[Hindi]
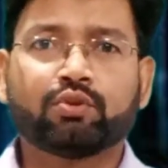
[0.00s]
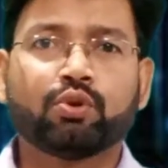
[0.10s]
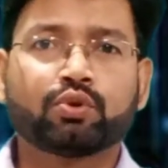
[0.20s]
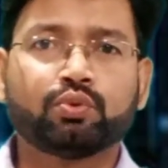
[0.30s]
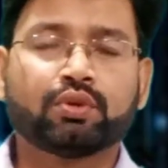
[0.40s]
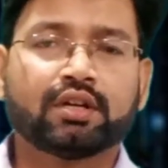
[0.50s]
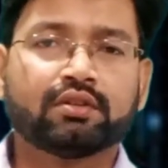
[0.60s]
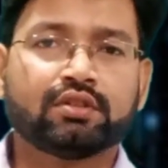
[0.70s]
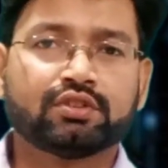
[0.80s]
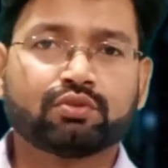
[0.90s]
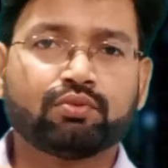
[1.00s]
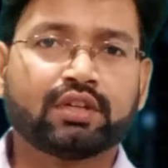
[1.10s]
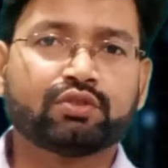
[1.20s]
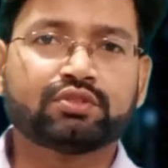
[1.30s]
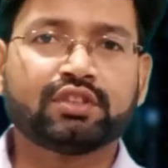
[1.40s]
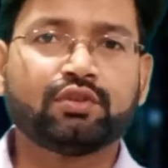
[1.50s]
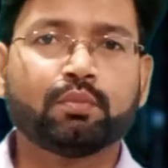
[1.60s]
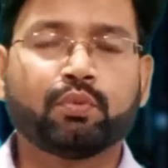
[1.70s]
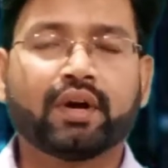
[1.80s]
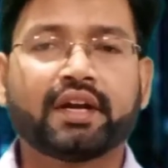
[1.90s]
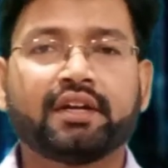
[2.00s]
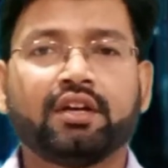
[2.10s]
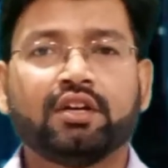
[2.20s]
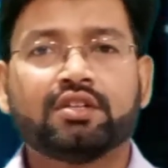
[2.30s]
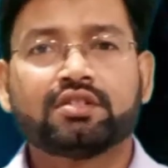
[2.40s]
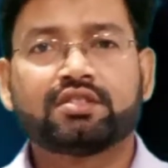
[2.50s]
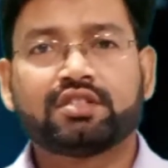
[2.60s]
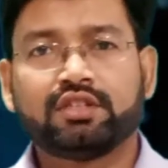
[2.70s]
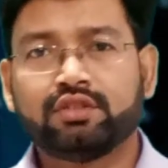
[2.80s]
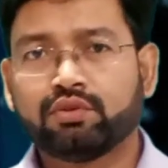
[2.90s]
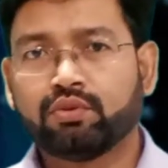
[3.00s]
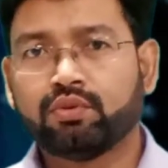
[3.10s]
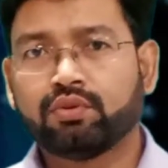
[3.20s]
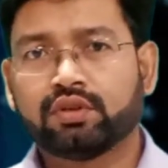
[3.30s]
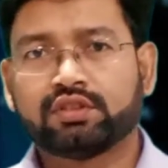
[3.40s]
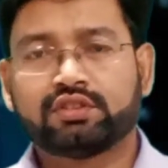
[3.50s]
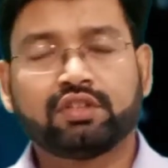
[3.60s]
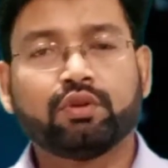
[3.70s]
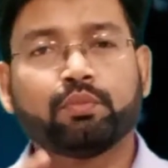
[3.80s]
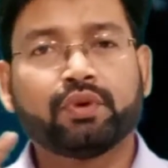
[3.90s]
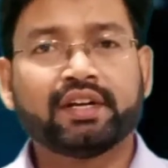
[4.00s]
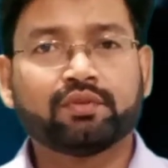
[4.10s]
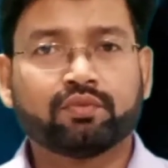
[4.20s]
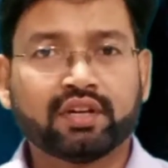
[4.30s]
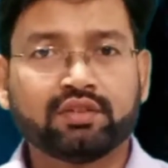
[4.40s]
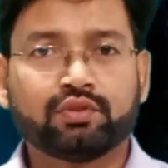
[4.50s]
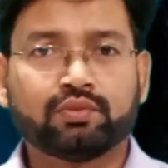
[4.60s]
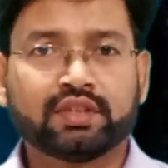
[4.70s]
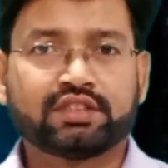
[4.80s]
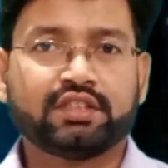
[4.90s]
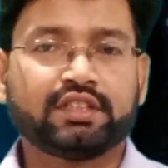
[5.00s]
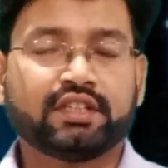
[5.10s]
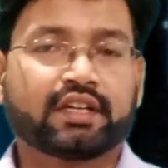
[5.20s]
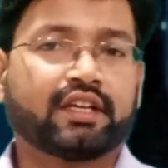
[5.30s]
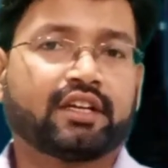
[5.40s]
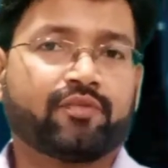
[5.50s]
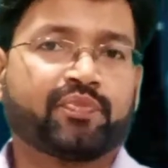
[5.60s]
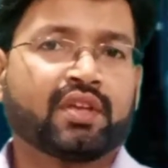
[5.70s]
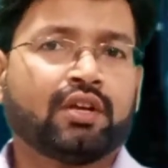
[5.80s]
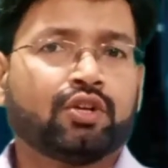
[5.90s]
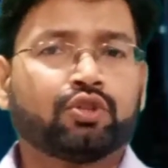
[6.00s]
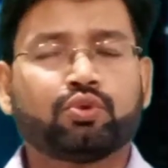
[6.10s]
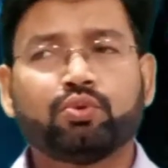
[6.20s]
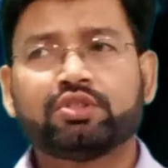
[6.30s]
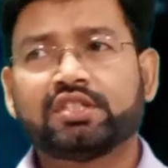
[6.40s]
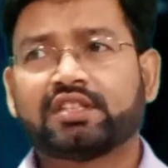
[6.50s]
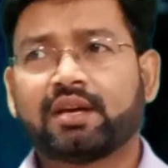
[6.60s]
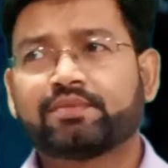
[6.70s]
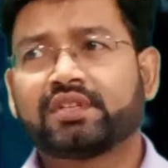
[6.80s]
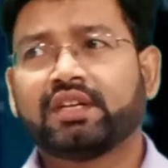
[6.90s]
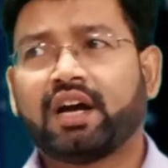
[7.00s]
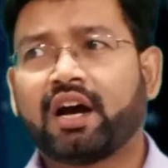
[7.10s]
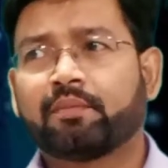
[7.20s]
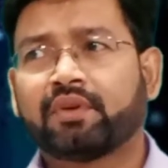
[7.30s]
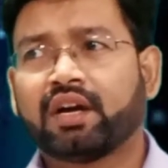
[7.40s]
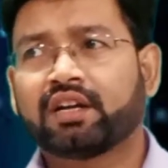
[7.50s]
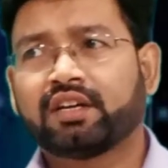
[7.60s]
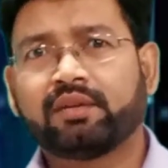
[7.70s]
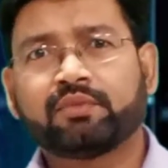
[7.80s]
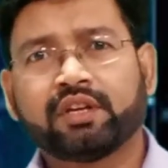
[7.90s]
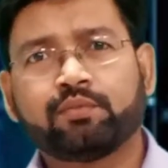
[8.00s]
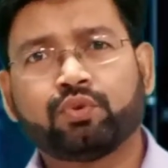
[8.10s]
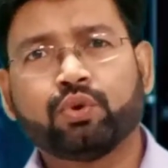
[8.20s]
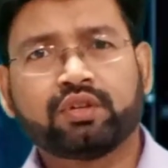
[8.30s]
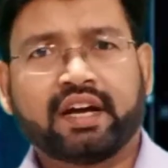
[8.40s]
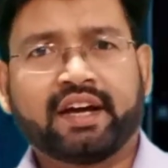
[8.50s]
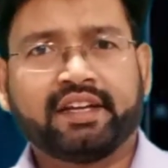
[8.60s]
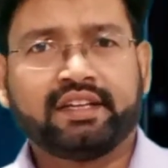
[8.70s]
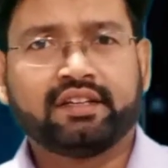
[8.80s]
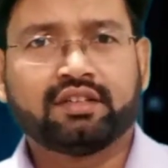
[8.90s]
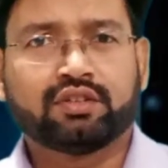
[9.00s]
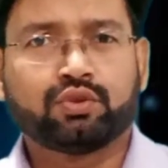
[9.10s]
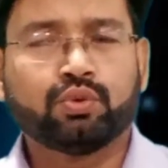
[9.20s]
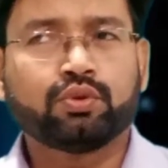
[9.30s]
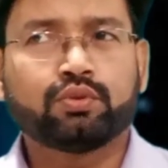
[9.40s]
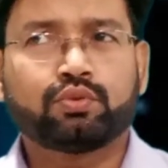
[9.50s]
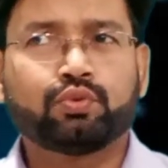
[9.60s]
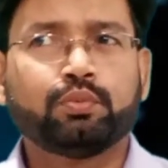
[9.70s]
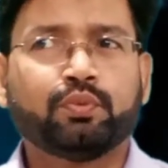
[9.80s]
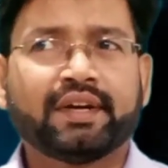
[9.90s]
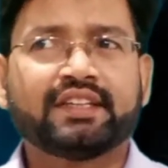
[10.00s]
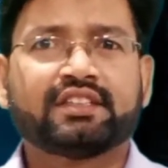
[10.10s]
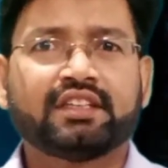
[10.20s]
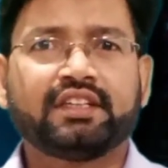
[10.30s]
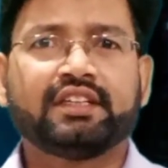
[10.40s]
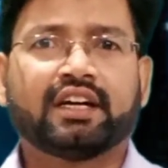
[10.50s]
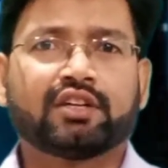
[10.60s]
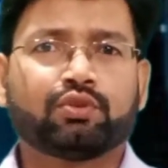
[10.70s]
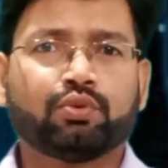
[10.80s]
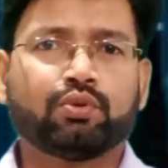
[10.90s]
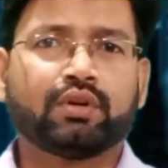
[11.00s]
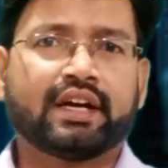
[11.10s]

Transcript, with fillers: एक होक टोकन इज इक्वल टू ज़ीरो पॉइंट ज़ीरो ज़ीरो पॉइंट वन यू लगेगा तो उस हिसाब से आपका करीब करीब दो ढाई दो टू पॉइंट थ्री या दो